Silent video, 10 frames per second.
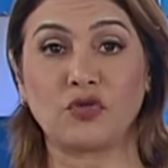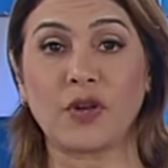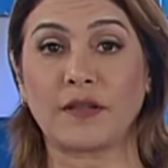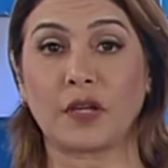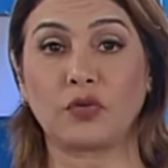sus
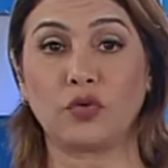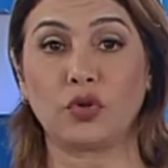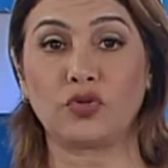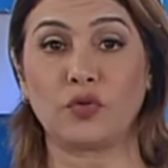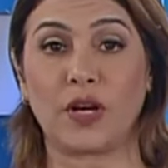
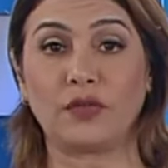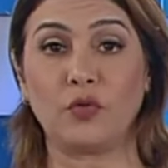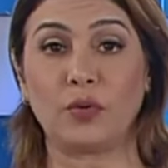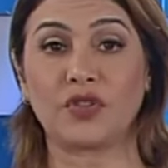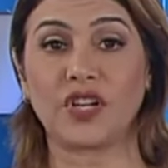estatutos durante
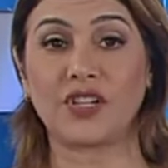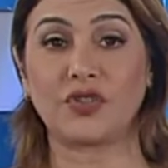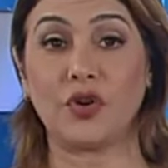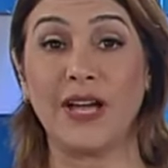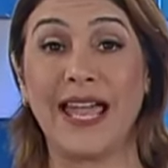un
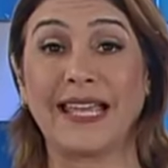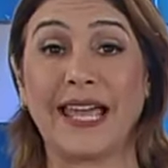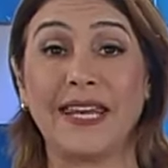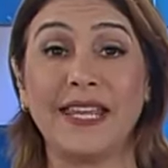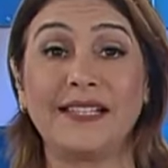proceso que
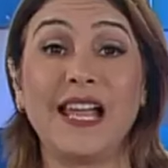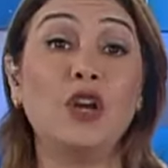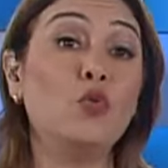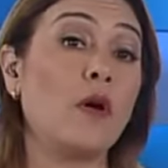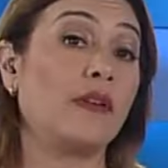inicia
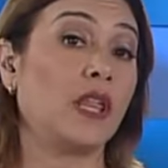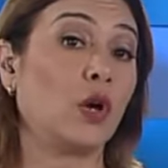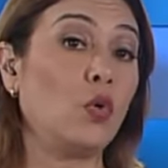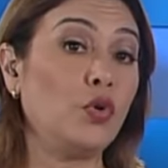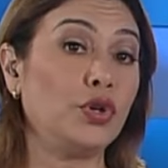el 9 de
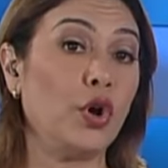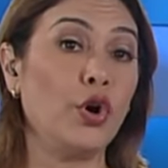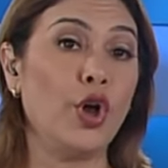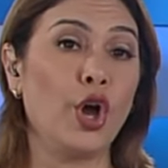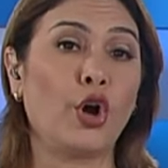junio
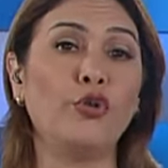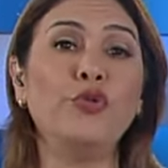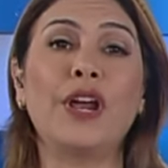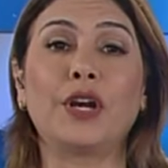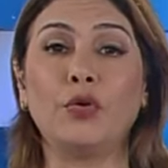con
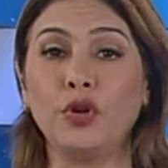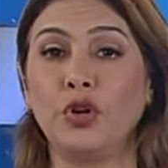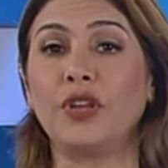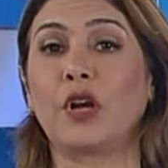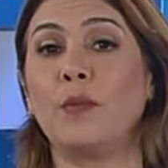una reunión
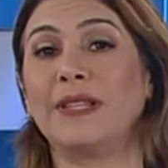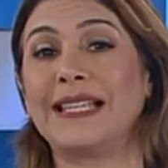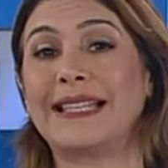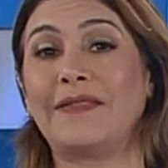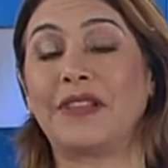del Comité
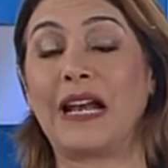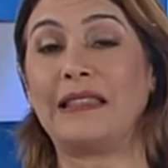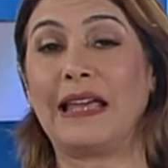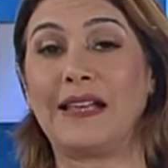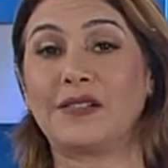Central
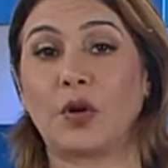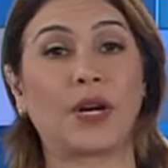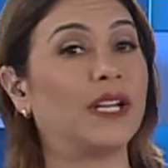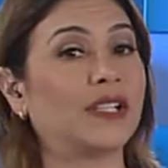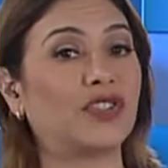de esa
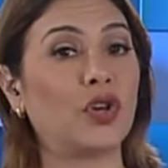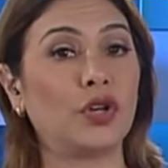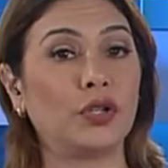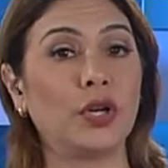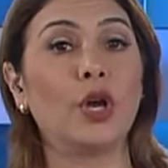
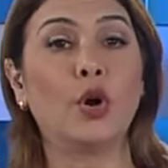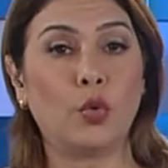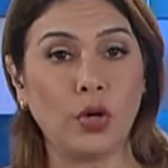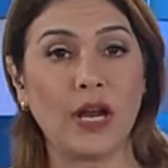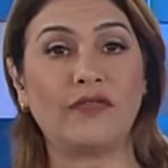organización.
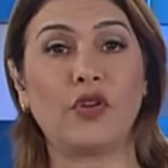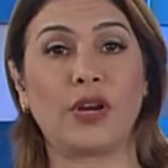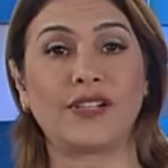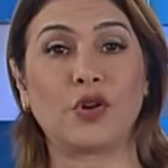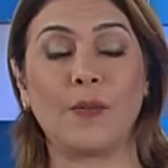Julia
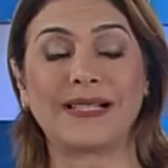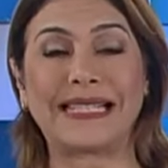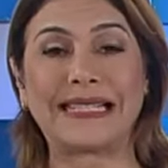Flores con más